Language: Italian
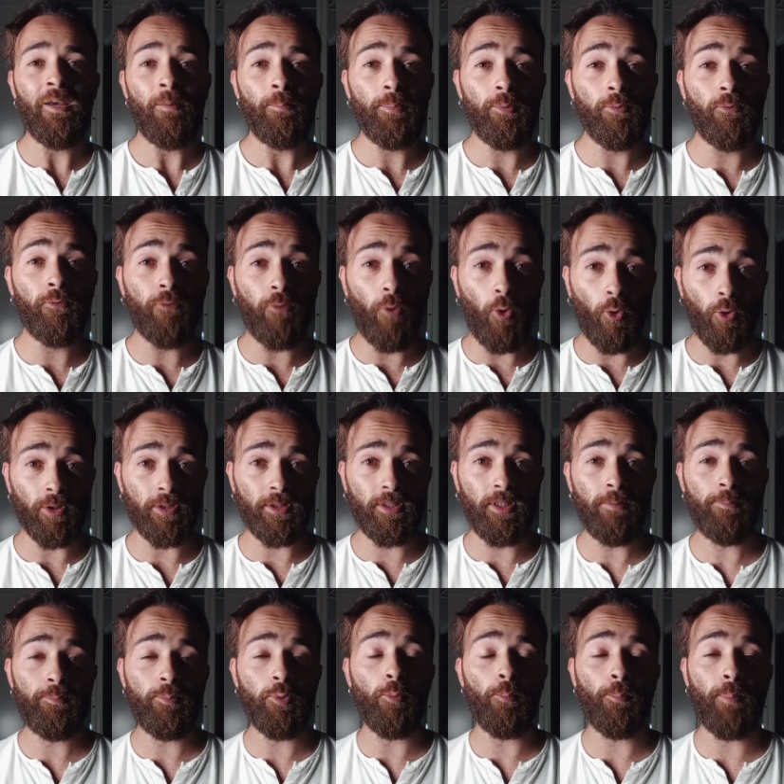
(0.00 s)
più forti,
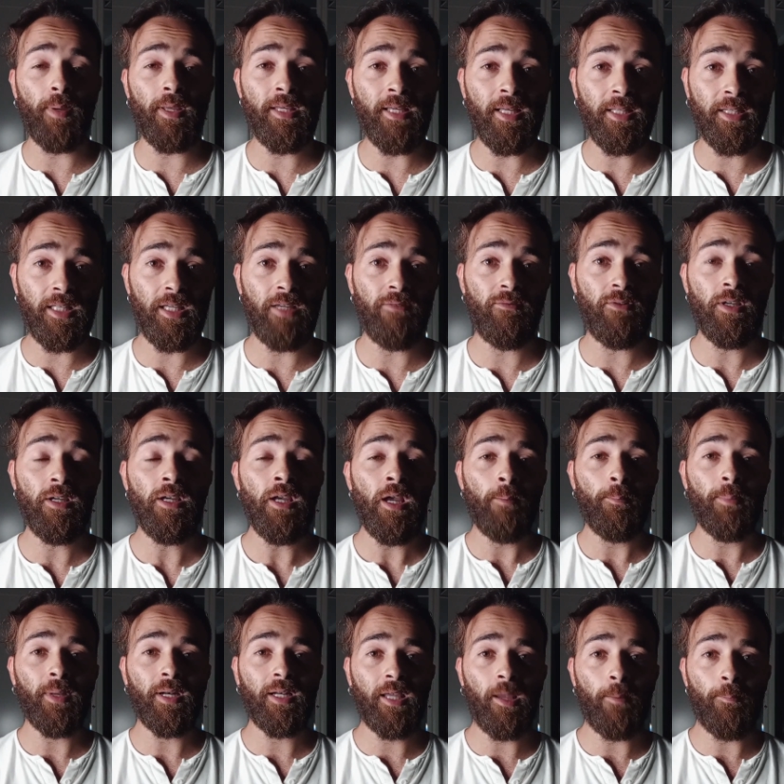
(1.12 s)
più impegnativi,
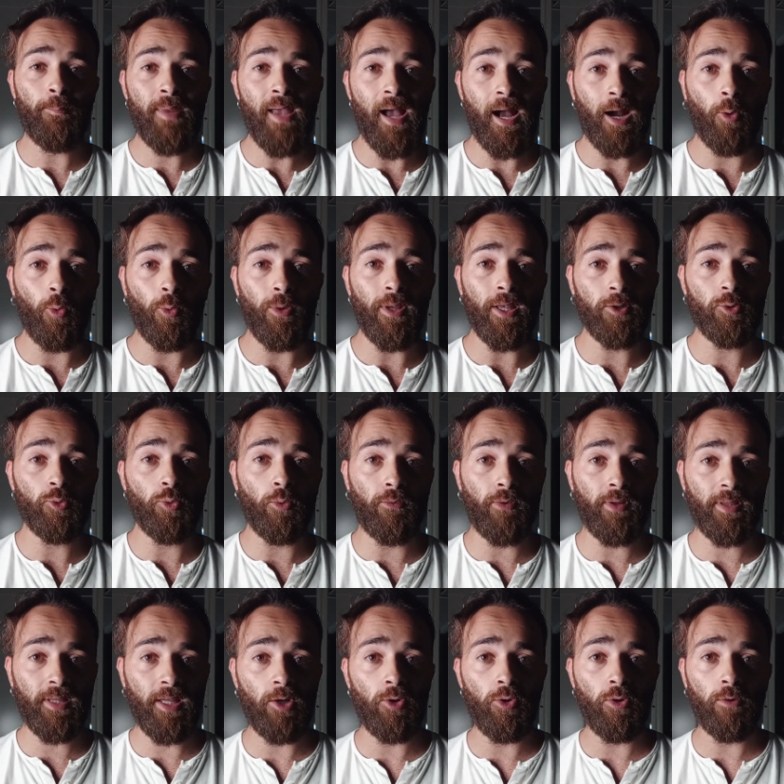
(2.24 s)
perché Byakuya, suo
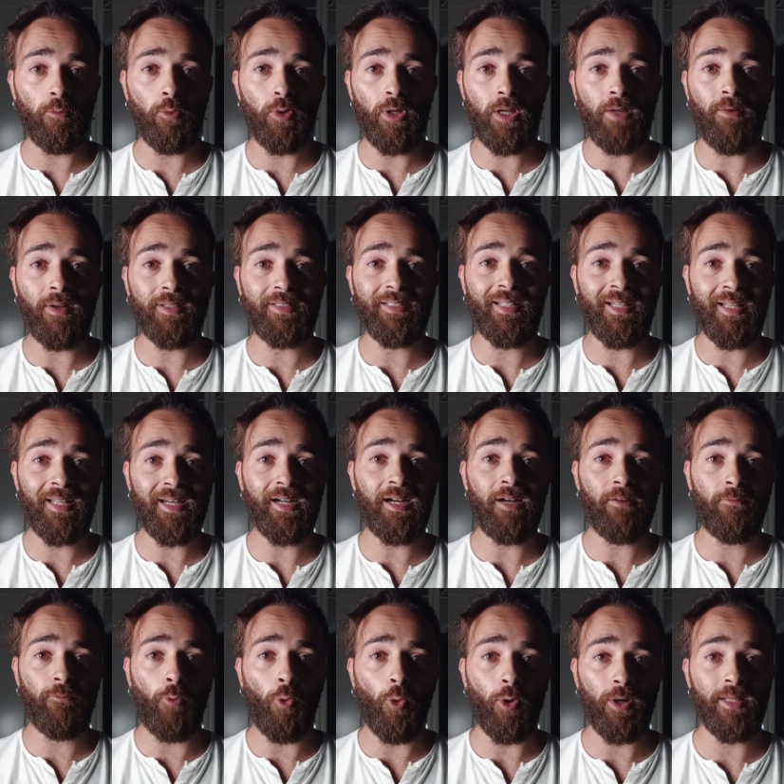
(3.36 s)
fratello, voleva tenerla
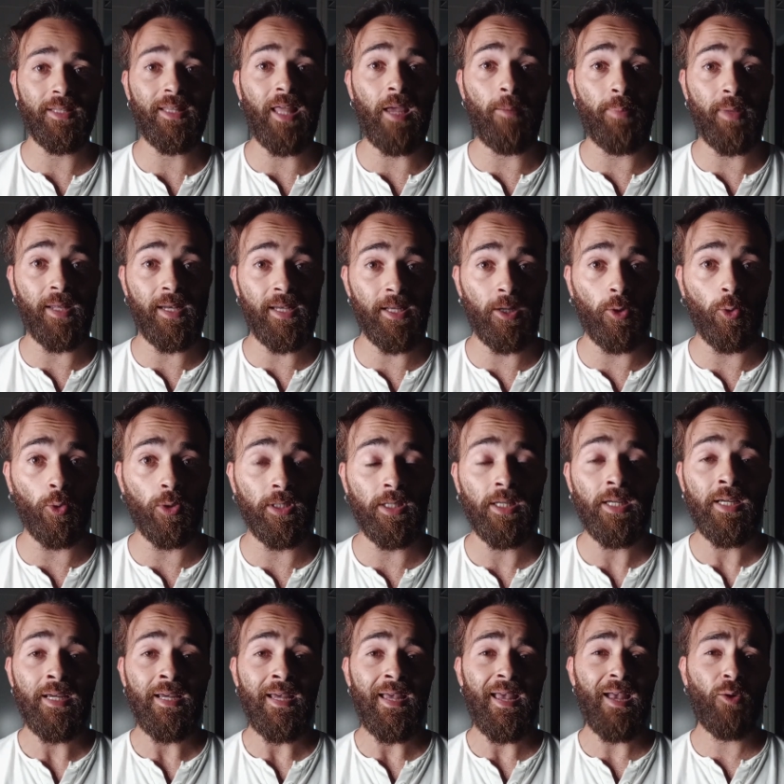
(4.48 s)
fuori dai pericoli.
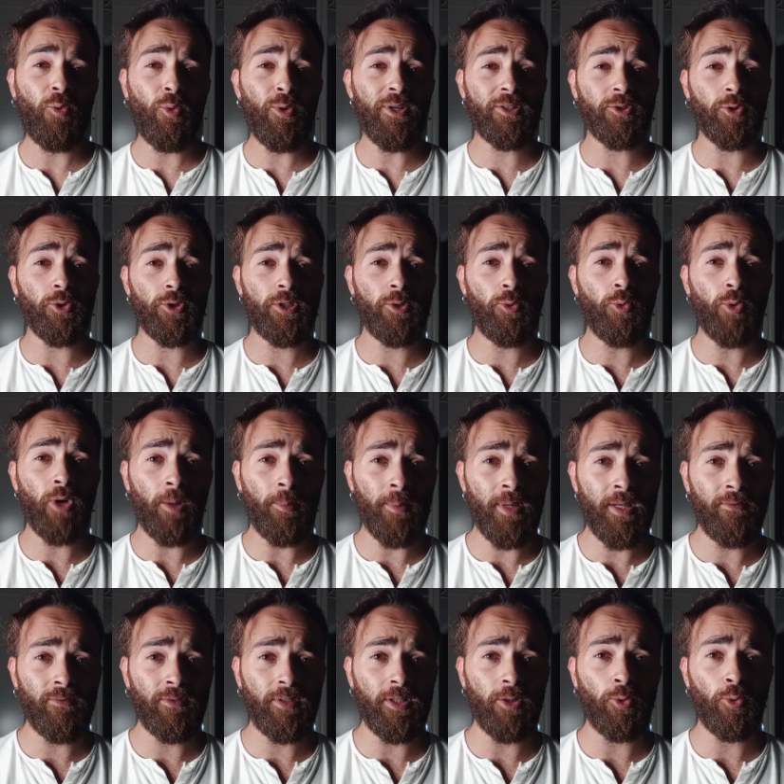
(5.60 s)
E questo
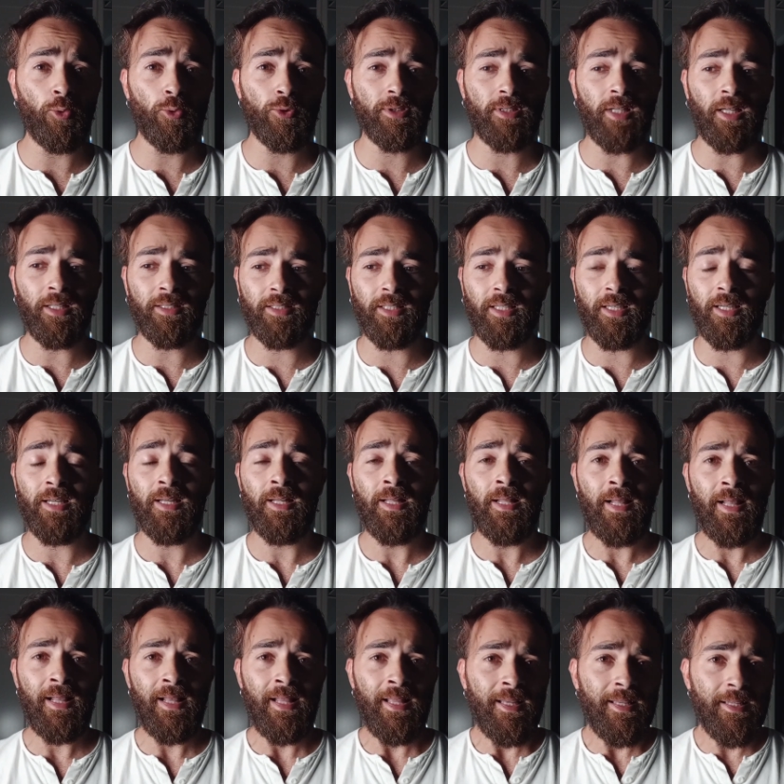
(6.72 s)
sicuramente, nonostante
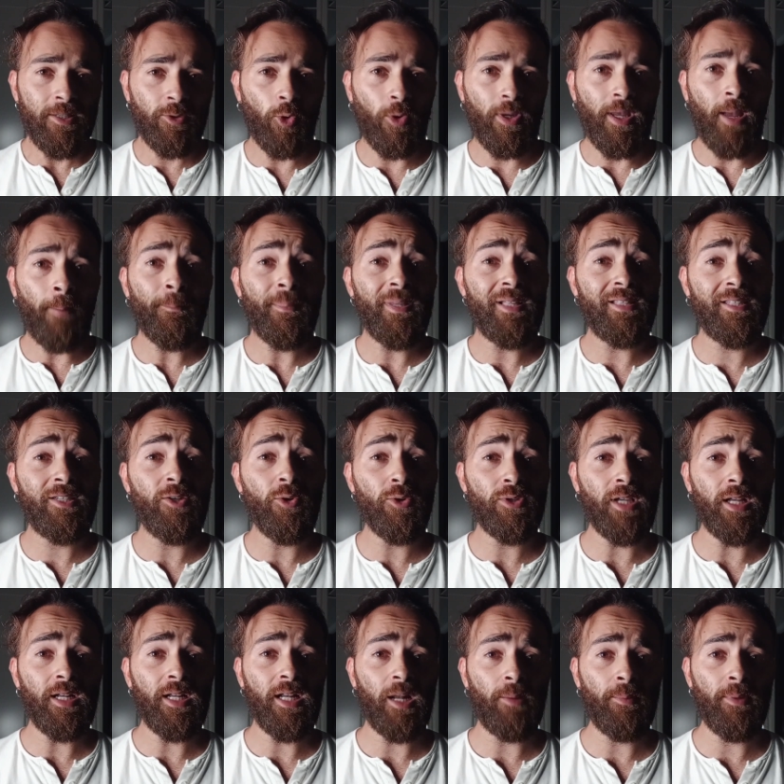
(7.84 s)
i suoi ambiziosi
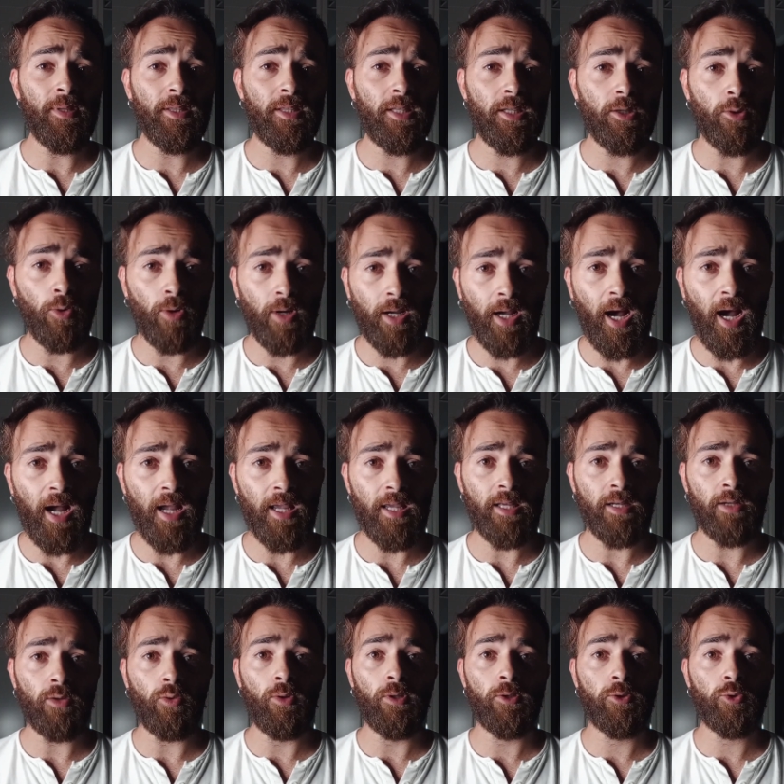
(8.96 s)
allenamenti con
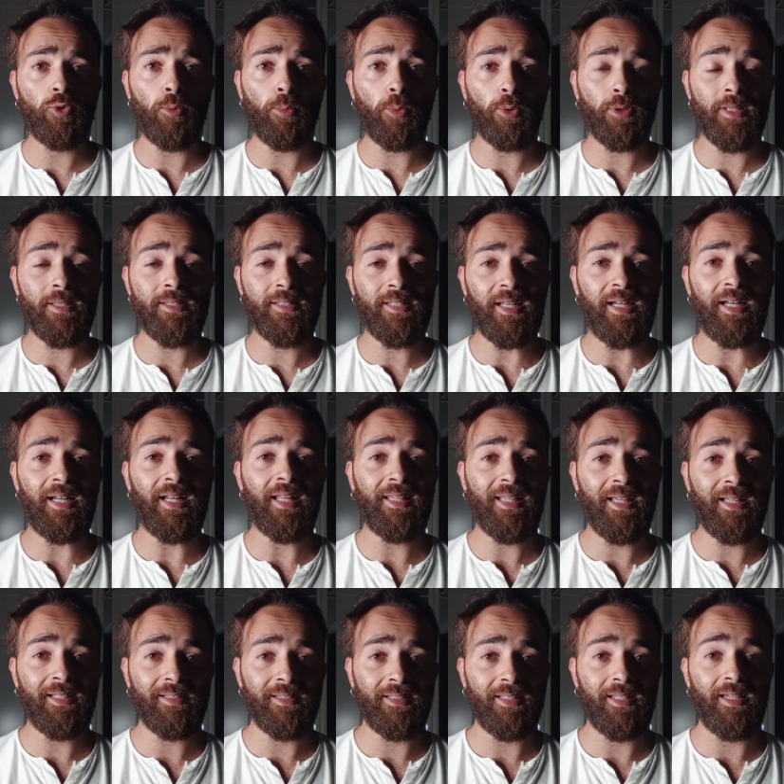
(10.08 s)
Kaien o il suo potenziale
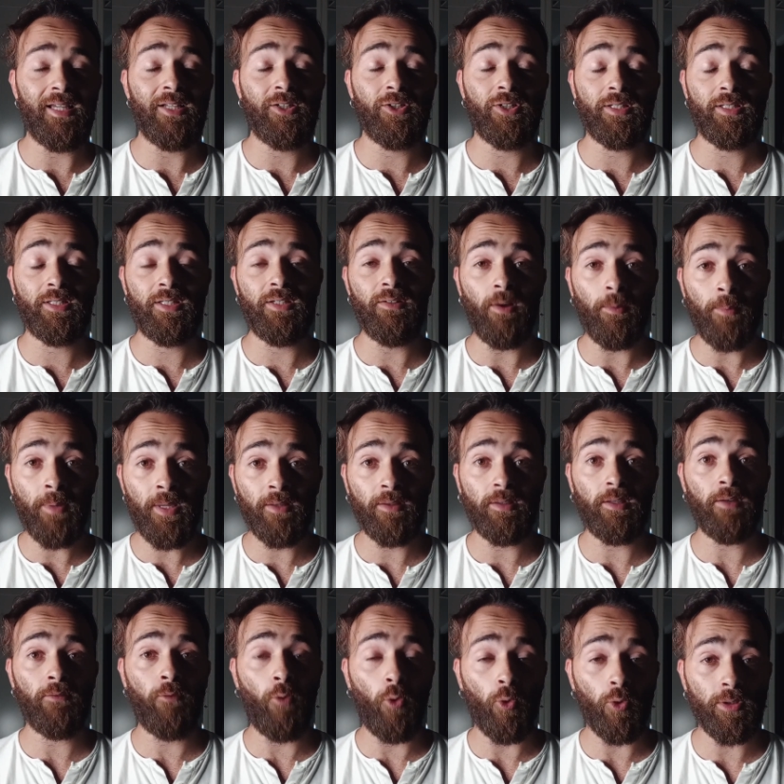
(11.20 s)
latente
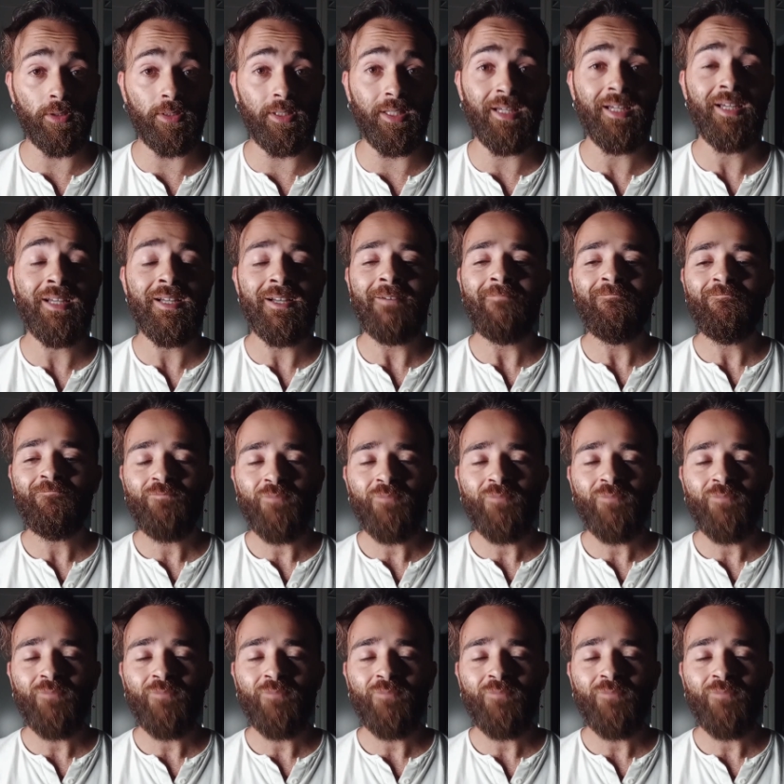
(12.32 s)
eccessivamente forte,